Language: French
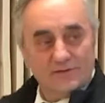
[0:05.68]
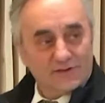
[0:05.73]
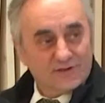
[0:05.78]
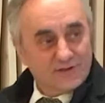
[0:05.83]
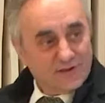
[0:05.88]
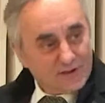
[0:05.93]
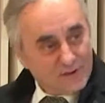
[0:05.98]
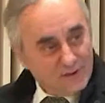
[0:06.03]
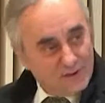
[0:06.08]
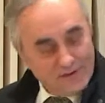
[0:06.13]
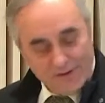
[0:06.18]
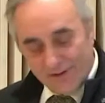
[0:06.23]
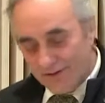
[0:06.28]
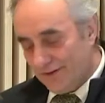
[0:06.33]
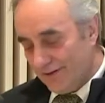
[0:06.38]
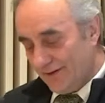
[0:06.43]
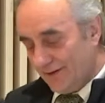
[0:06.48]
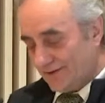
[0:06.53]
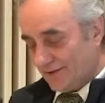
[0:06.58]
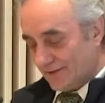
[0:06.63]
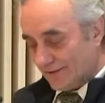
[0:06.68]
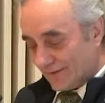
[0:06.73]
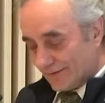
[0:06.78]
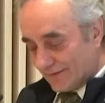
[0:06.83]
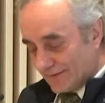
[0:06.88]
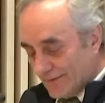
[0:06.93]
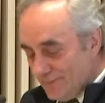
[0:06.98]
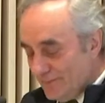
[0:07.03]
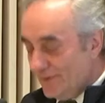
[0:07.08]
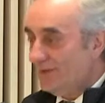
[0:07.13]
chers collègues,
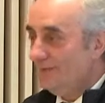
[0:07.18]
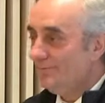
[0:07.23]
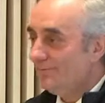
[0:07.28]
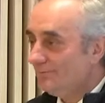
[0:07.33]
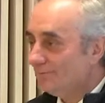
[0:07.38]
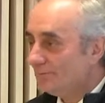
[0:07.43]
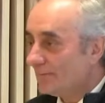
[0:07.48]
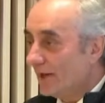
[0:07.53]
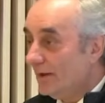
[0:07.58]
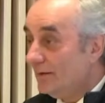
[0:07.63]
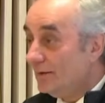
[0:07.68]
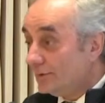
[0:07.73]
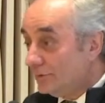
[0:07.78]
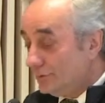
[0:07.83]
chers amis, euh,